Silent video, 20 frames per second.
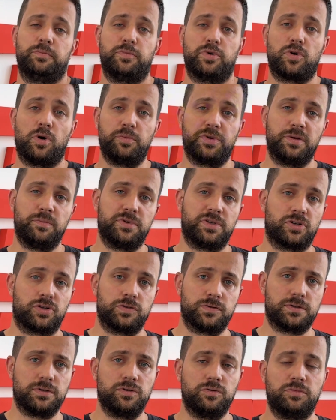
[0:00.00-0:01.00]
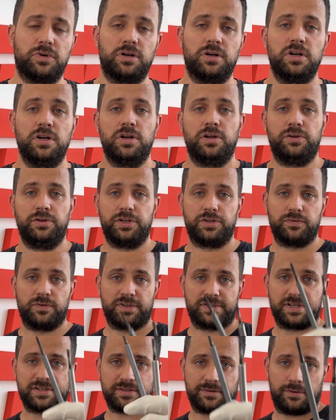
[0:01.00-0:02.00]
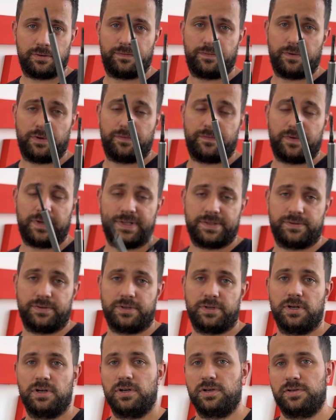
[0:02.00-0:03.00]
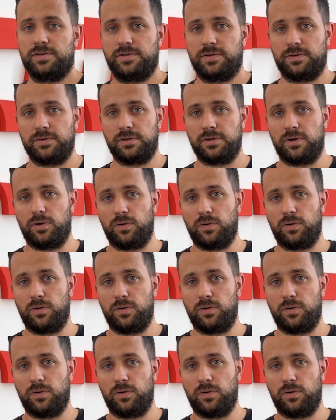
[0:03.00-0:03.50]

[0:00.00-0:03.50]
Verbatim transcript: bekommt ihr mit der Schlüsselnummer nicht nur Ersatzteile für euer Fahrzeug, sondern